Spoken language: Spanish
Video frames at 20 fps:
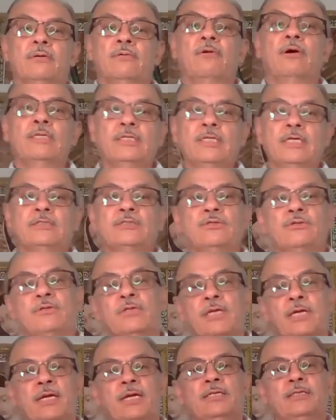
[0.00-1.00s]
¿Cuánta
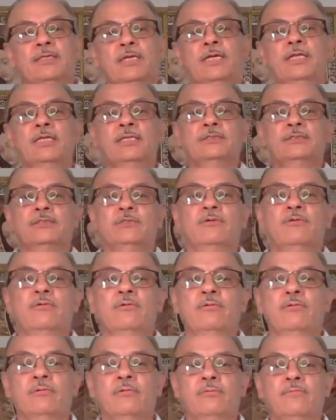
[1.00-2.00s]
sordera tienes
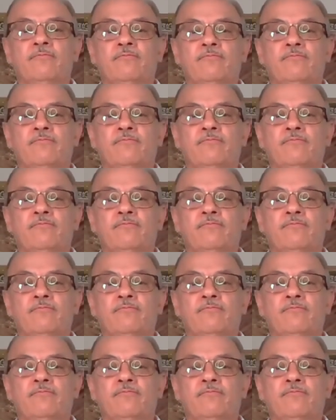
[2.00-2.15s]
tú?